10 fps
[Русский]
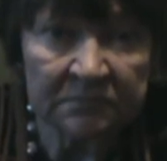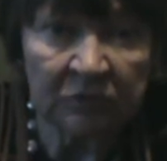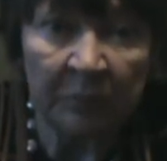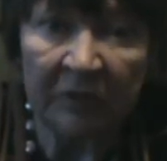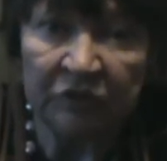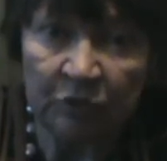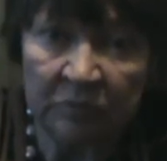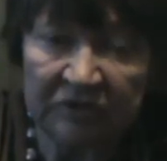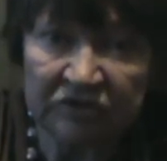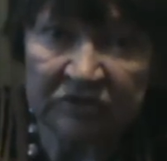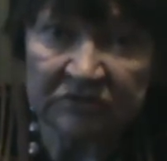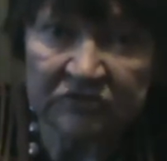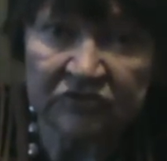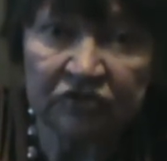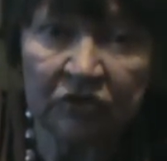но подумать,
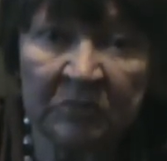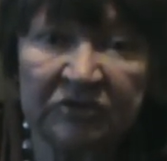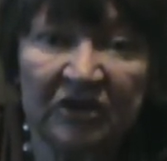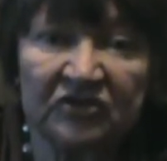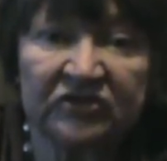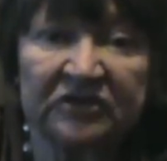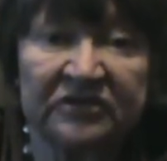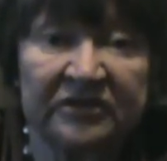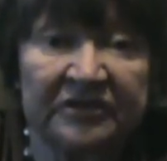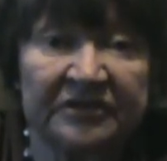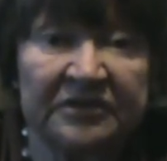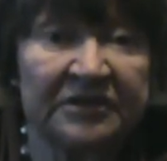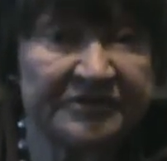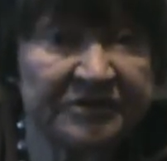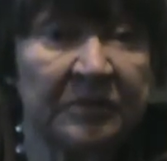что мы должны делать
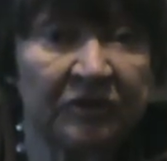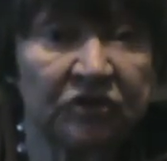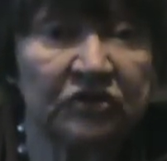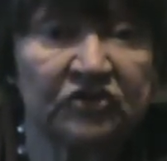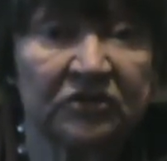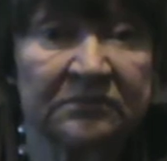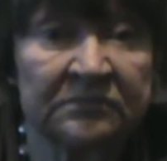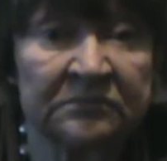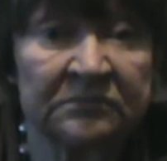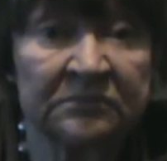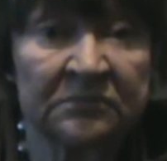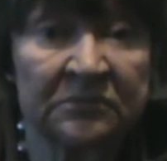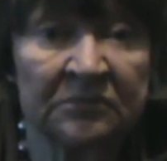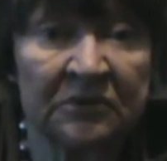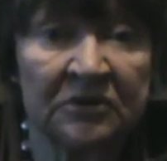для себя тоже,
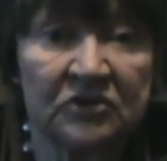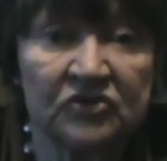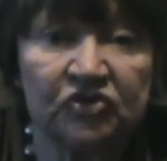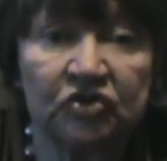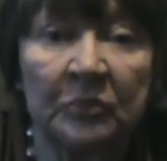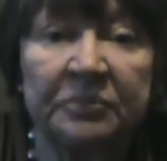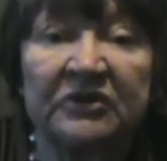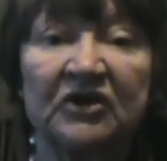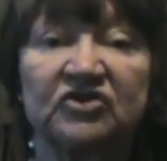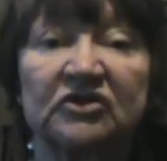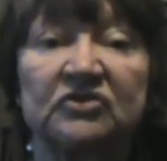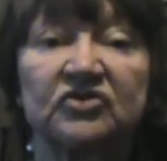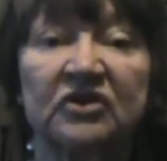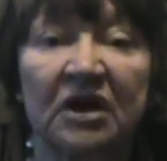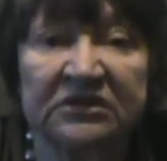чтоб наша
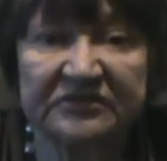душа не